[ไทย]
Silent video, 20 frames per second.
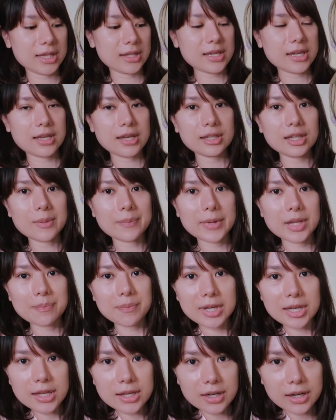มือนจะเยอะแต่มัน
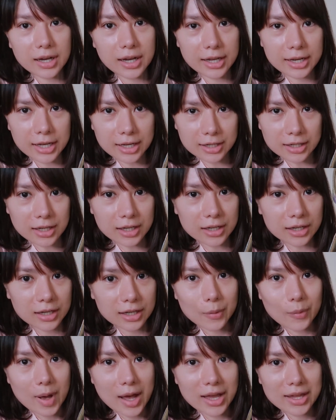ไม่ได้เยอะขนาดนั้นเพ
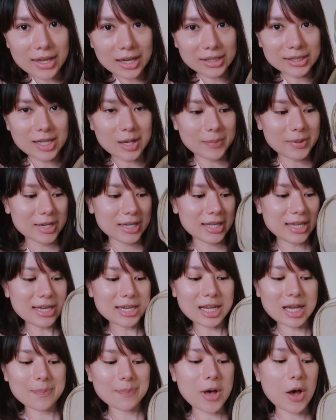ราะว่ายังเหลือพื้นที่
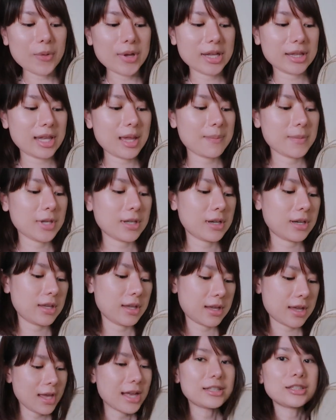ในกระเป๋าอีกเต็มเลย
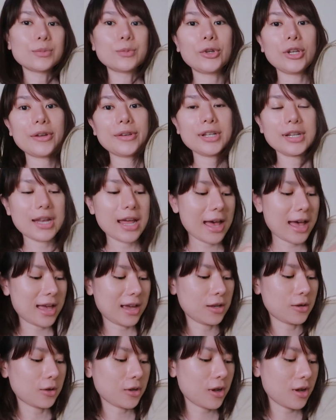อ่ะสมมติเราเดินทาง
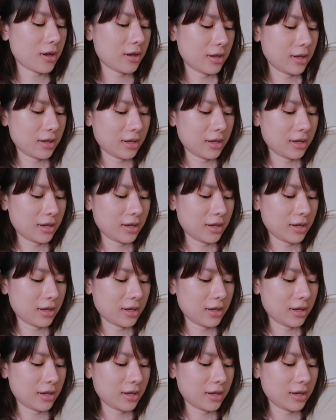แล้วก็